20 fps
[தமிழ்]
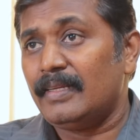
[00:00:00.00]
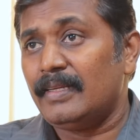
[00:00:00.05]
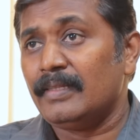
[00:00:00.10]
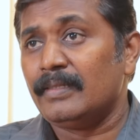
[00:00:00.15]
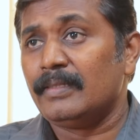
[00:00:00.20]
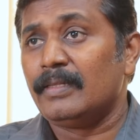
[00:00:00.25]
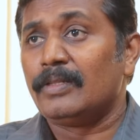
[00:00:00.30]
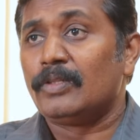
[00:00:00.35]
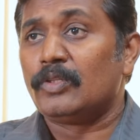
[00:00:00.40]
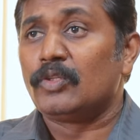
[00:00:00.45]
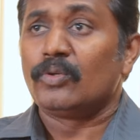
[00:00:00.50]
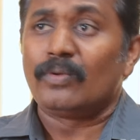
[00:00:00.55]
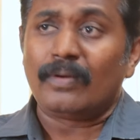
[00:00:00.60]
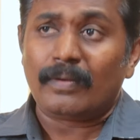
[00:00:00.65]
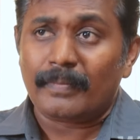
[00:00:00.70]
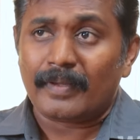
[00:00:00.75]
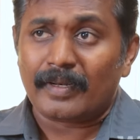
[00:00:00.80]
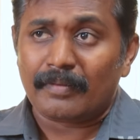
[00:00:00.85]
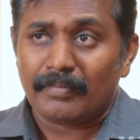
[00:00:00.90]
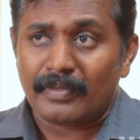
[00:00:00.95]

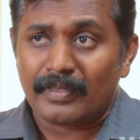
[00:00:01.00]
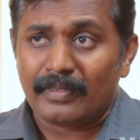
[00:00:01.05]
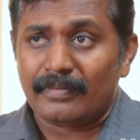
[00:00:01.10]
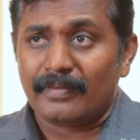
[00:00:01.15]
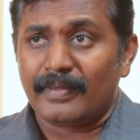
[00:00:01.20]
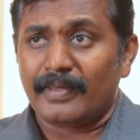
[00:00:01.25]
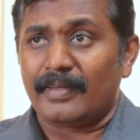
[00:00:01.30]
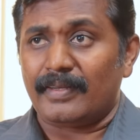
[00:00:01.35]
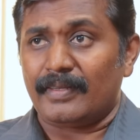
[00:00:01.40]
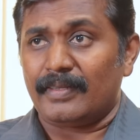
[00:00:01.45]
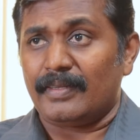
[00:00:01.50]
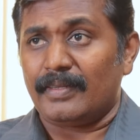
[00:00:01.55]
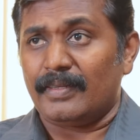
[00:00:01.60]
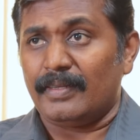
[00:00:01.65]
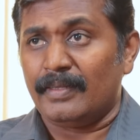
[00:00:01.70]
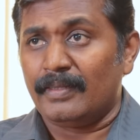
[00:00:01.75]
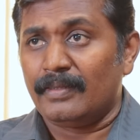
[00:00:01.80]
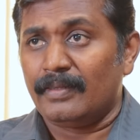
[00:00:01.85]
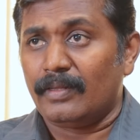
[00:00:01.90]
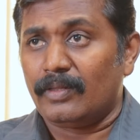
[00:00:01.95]
இந்துத்துவம் என்பது வேறு
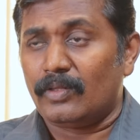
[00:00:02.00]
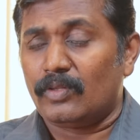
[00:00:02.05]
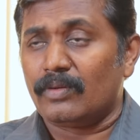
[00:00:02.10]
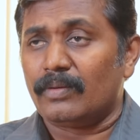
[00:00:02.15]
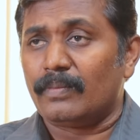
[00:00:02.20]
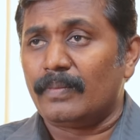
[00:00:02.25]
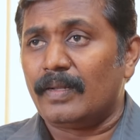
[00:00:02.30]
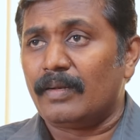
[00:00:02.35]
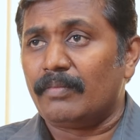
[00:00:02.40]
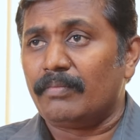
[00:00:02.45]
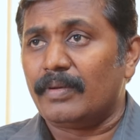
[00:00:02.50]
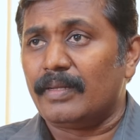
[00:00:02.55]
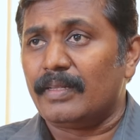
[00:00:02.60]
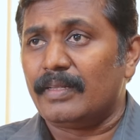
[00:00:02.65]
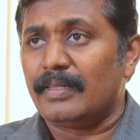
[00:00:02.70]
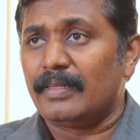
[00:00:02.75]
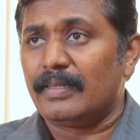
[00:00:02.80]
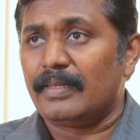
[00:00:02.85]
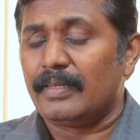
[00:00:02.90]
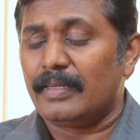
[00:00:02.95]
இந்துத்துவம்
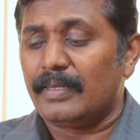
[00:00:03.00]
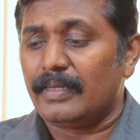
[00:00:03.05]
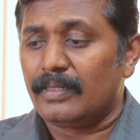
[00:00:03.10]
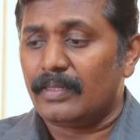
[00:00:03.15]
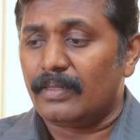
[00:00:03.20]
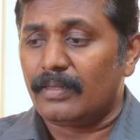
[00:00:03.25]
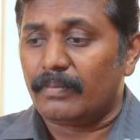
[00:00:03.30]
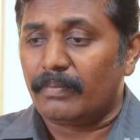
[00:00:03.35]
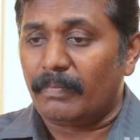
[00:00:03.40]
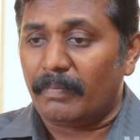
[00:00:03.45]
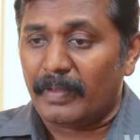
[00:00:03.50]
என்பது இந்து